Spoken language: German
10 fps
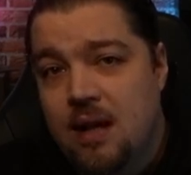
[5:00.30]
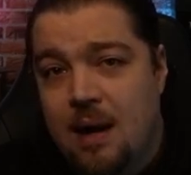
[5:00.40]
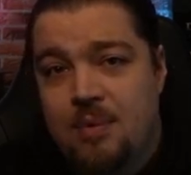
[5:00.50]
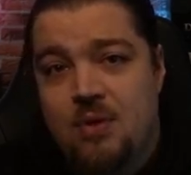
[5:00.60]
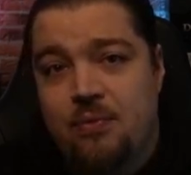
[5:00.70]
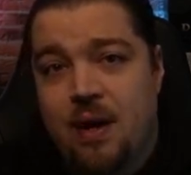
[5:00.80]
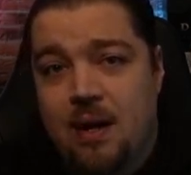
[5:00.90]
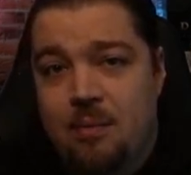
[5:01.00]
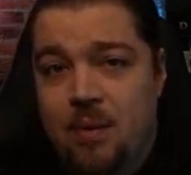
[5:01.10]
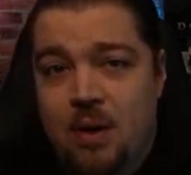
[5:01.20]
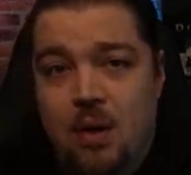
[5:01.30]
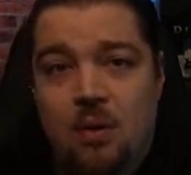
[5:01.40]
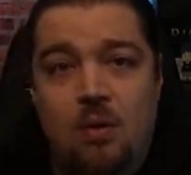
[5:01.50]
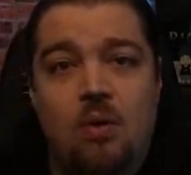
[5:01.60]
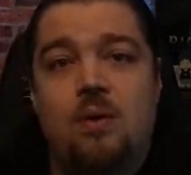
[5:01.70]
abzufarmen
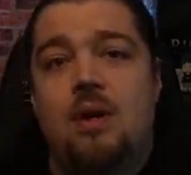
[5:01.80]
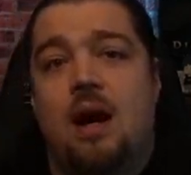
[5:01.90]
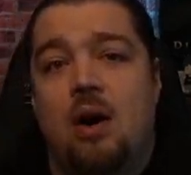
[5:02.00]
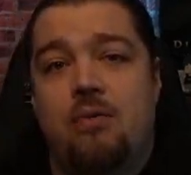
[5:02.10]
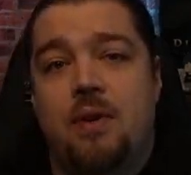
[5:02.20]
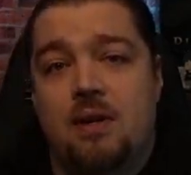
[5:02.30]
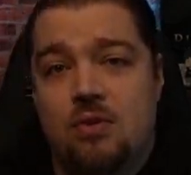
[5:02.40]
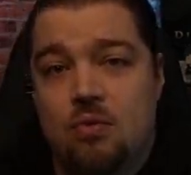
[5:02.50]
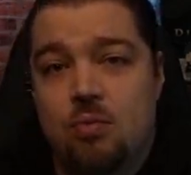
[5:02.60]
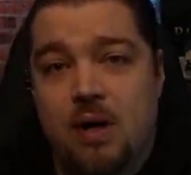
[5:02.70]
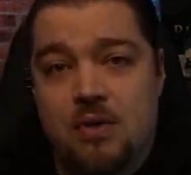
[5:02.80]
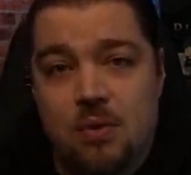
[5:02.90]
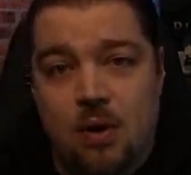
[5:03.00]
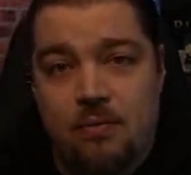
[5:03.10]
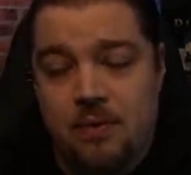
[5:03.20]
und auf das Uber
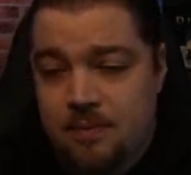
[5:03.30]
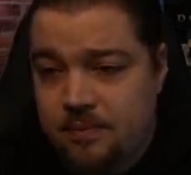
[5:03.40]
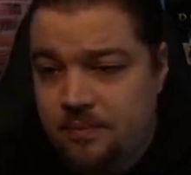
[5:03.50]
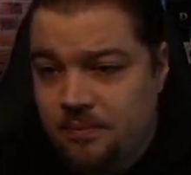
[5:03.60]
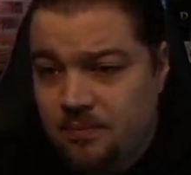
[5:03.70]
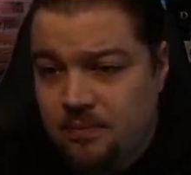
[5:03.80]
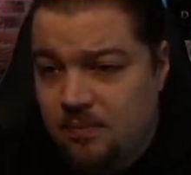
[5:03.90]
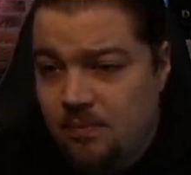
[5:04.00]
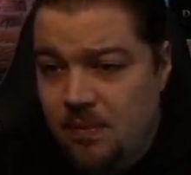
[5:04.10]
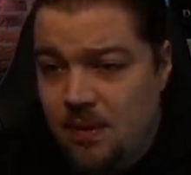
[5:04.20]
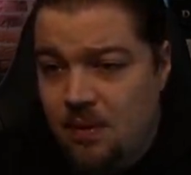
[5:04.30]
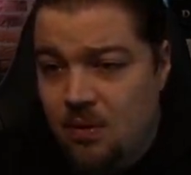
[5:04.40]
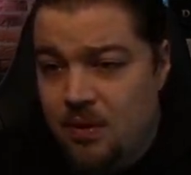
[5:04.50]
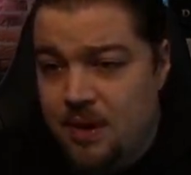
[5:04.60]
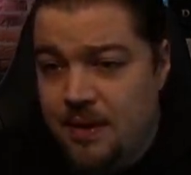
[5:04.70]
zu hoffen.
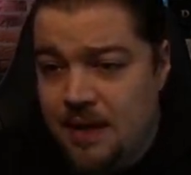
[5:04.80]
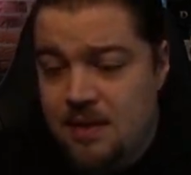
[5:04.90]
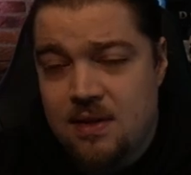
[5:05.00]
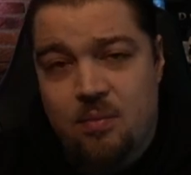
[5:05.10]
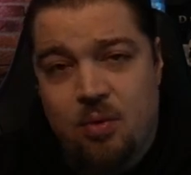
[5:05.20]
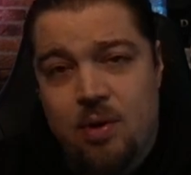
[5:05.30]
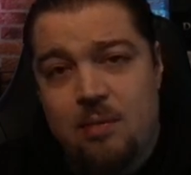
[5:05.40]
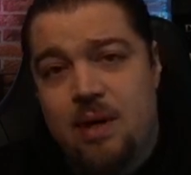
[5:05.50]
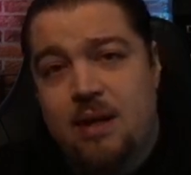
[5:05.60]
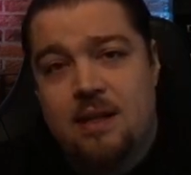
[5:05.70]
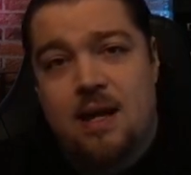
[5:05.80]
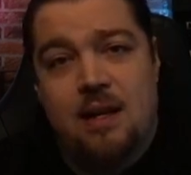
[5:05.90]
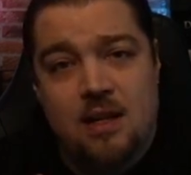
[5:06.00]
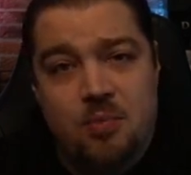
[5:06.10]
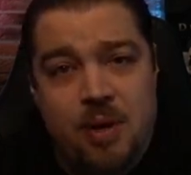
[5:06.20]
Und das ist ein Problem. Ihr kriegt
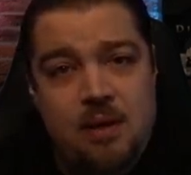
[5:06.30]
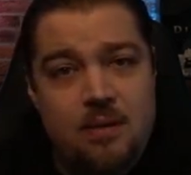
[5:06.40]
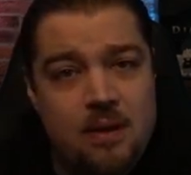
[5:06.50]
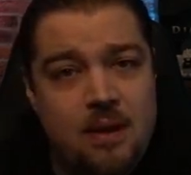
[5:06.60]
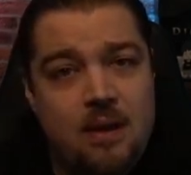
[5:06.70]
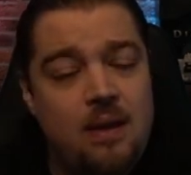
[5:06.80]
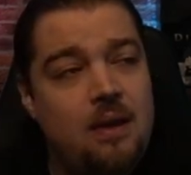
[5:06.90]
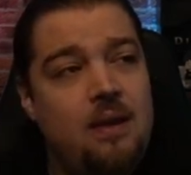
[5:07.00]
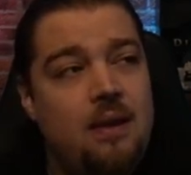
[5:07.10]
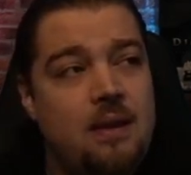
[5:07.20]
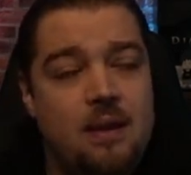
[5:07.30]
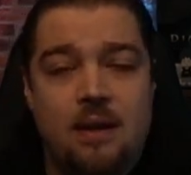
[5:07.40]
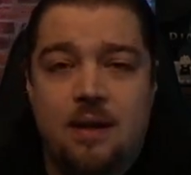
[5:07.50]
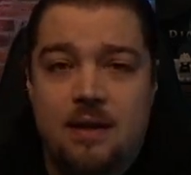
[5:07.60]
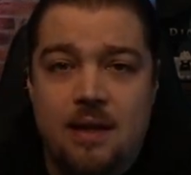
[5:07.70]
kein XP, ihr
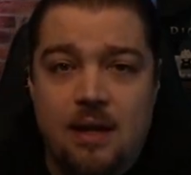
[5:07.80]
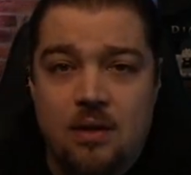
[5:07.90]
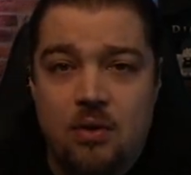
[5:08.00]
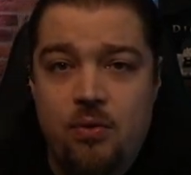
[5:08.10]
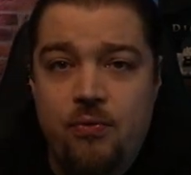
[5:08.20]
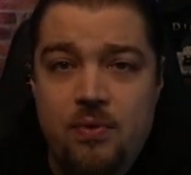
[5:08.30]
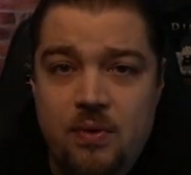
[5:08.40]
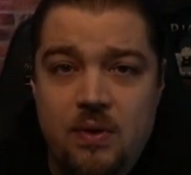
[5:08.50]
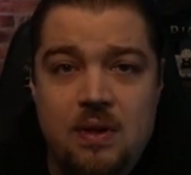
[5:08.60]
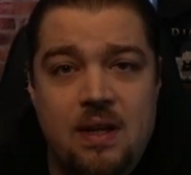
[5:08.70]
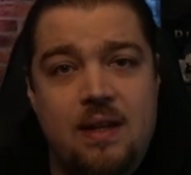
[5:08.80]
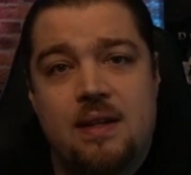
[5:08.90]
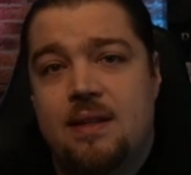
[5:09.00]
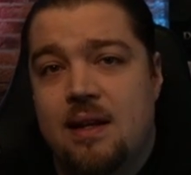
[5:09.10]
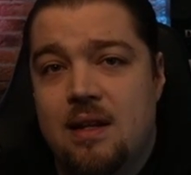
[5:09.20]
kriegt keine Glyphen, ihr
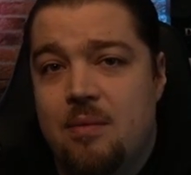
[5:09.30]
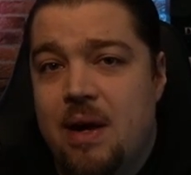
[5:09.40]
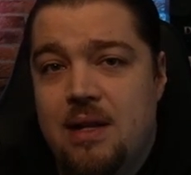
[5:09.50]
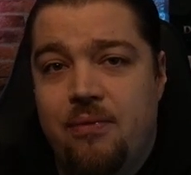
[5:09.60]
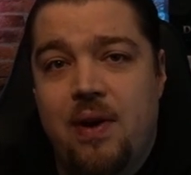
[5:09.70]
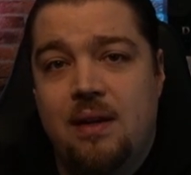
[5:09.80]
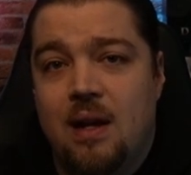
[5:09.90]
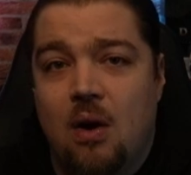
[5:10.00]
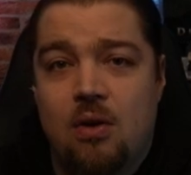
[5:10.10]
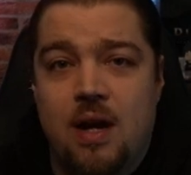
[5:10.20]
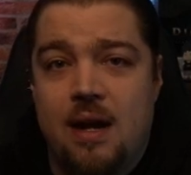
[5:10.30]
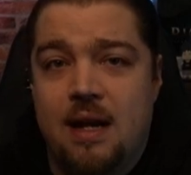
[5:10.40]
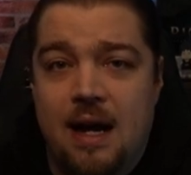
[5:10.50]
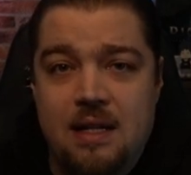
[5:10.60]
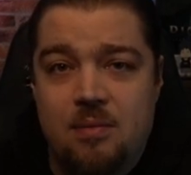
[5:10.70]
kriegt dann im Endeffekt auch keine
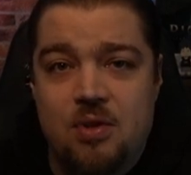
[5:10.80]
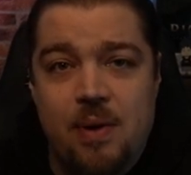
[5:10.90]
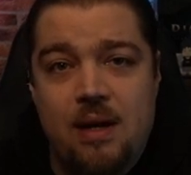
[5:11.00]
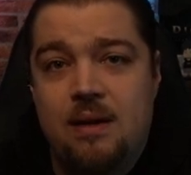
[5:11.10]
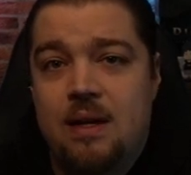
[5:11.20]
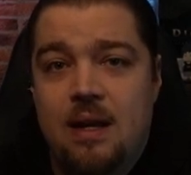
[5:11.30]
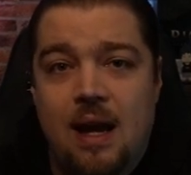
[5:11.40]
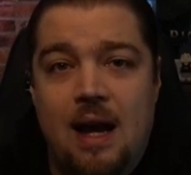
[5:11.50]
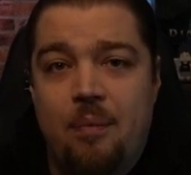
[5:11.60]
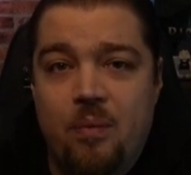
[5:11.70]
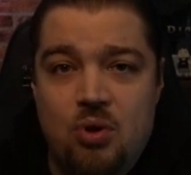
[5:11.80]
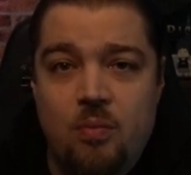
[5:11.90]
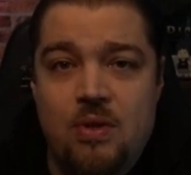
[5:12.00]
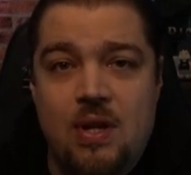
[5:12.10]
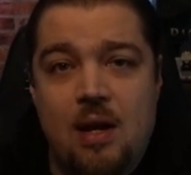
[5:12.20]
Items mehr ab einem
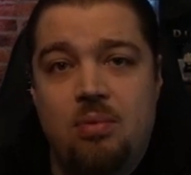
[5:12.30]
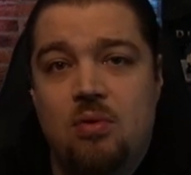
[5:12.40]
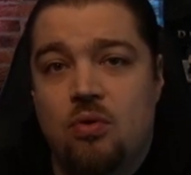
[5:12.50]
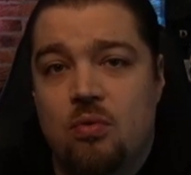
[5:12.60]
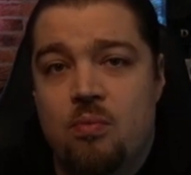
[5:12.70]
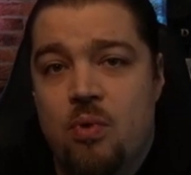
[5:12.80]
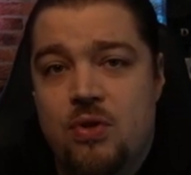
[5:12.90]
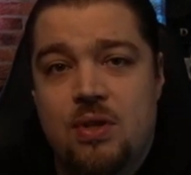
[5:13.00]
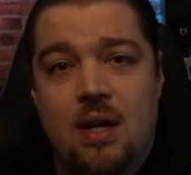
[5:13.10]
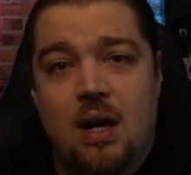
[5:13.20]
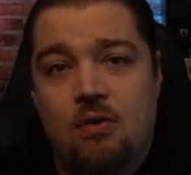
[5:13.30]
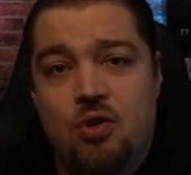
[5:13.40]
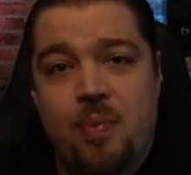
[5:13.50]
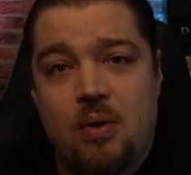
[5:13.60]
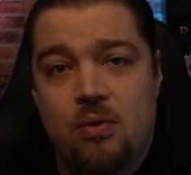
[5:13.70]
bestimmten Zeitpunkt und müsst darauf
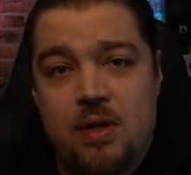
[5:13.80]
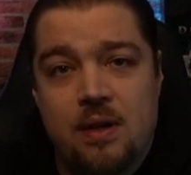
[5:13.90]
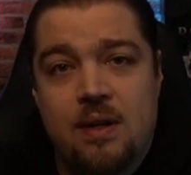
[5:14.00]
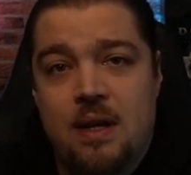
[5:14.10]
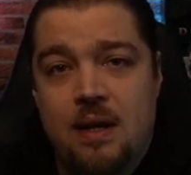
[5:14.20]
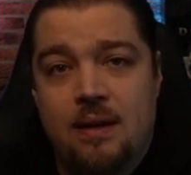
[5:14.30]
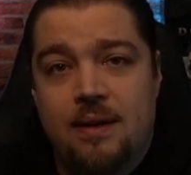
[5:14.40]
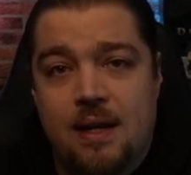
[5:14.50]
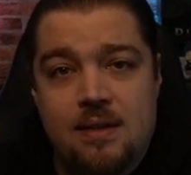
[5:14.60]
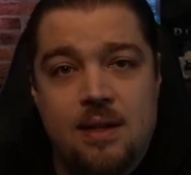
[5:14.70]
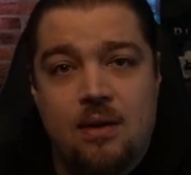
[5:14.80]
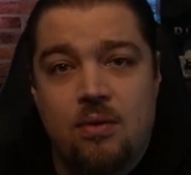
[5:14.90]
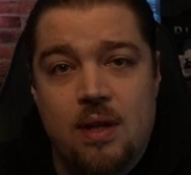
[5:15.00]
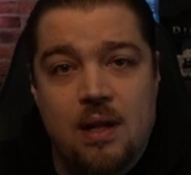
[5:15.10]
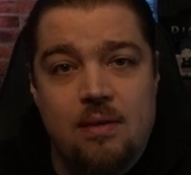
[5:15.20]
spekulieren, dass der
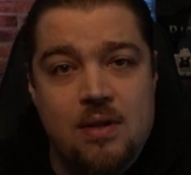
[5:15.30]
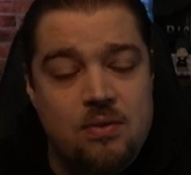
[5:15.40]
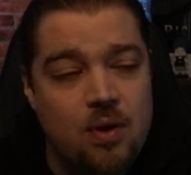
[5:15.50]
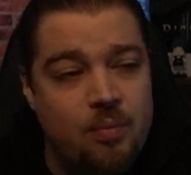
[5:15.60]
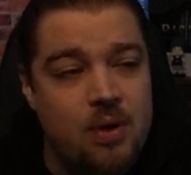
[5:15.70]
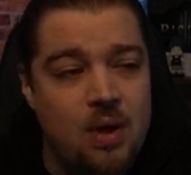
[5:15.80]
Kollege was droppt.